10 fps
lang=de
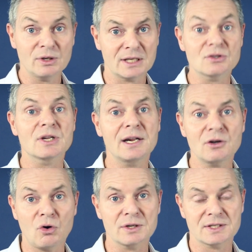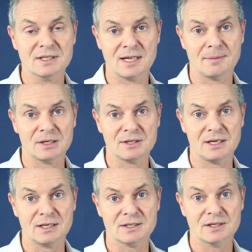dass du deine Kosten selber
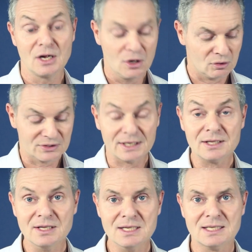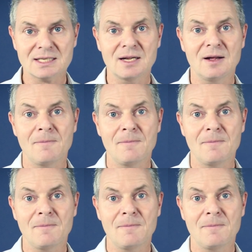trägst. Und drittens,